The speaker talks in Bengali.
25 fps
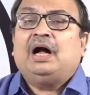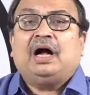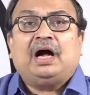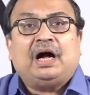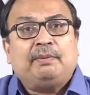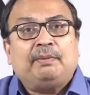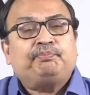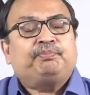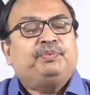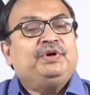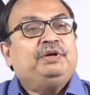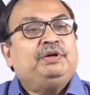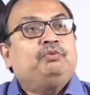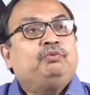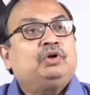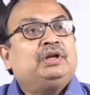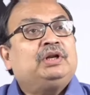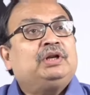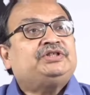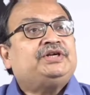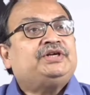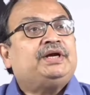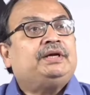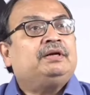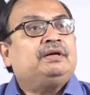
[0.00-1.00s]
আপনি
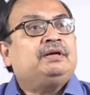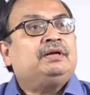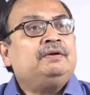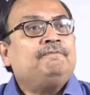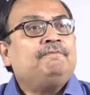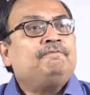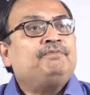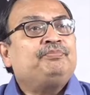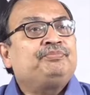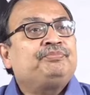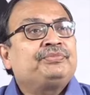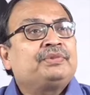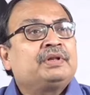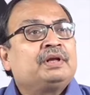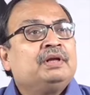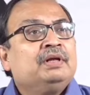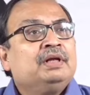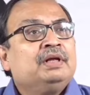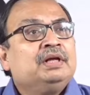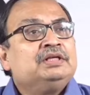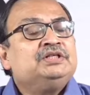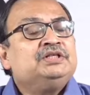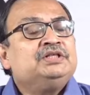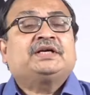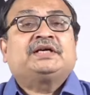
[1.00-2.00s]
বলেছেন
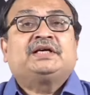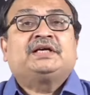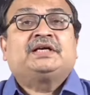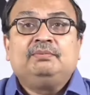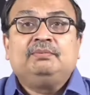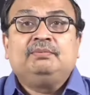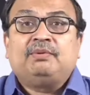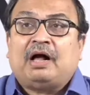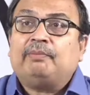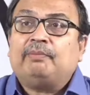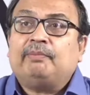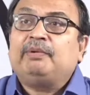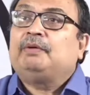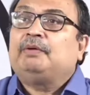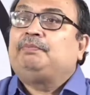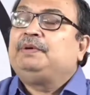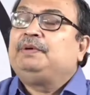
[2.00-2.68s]
যে কিভাবে